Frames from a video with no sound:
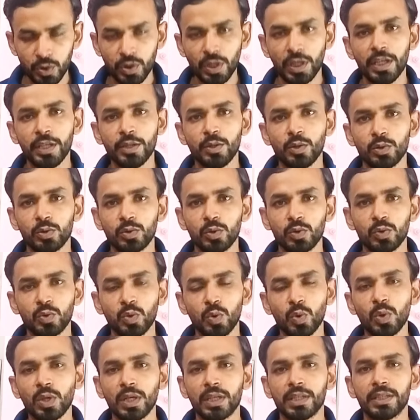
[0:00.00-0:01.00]
तो चलिए दोस्तों
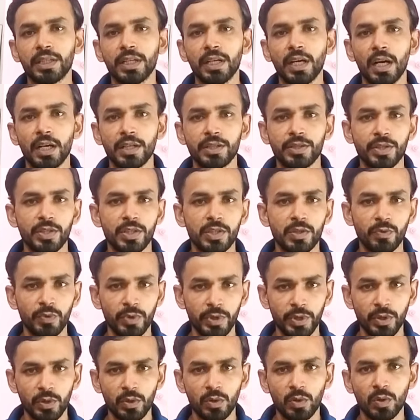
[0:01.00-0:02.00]
शुरू करते हैं आज की इस
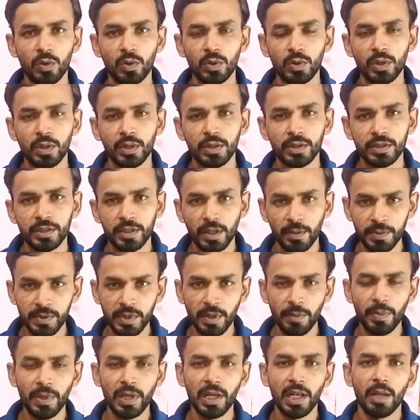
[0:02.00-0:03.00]
वीडियो को
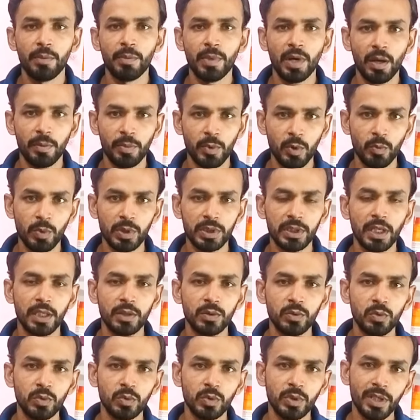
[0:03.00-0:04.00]
सबसे पहले मैं आपको बता
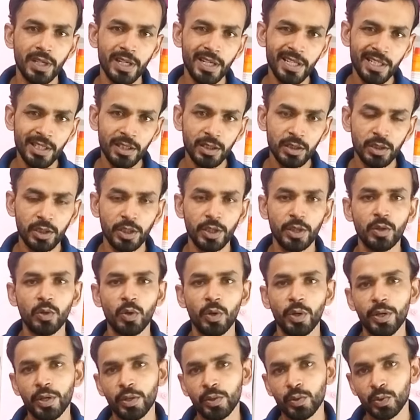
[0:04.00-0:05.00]
दूं इन
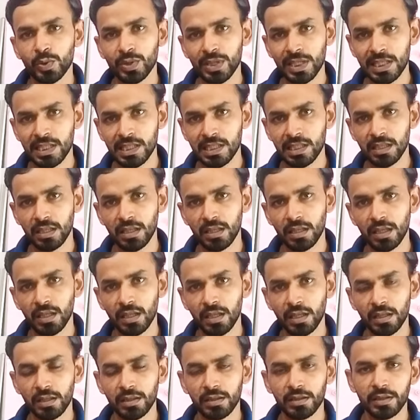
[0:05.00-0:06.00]
तीनों ही क्वेश्चन
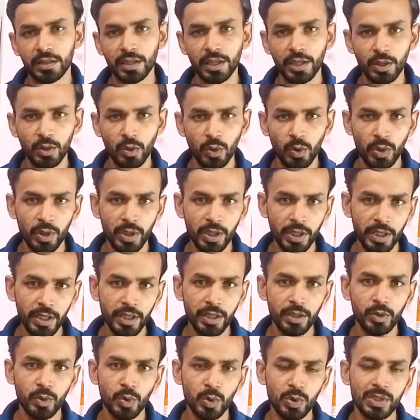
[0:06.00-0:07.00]
तीनों
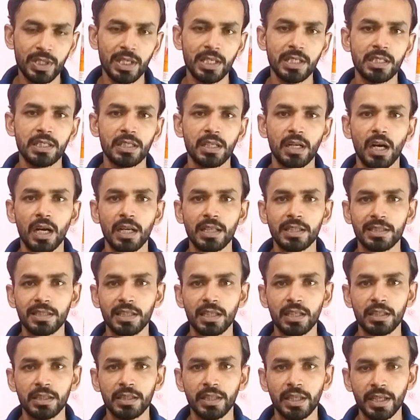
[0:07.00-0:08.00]
ही क्वेश्चंस का
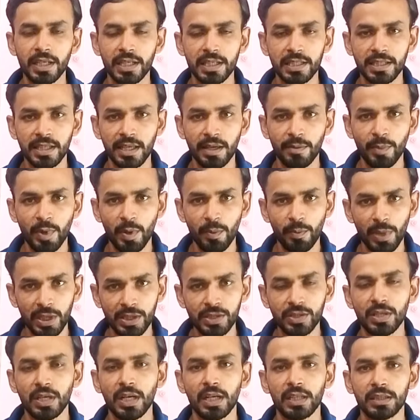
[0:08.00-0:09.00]
आंसर देने से मैं
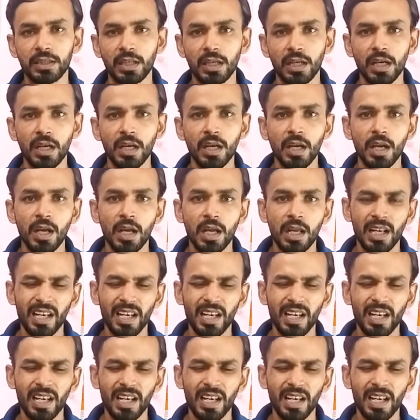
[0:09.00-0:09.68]
बच रहा था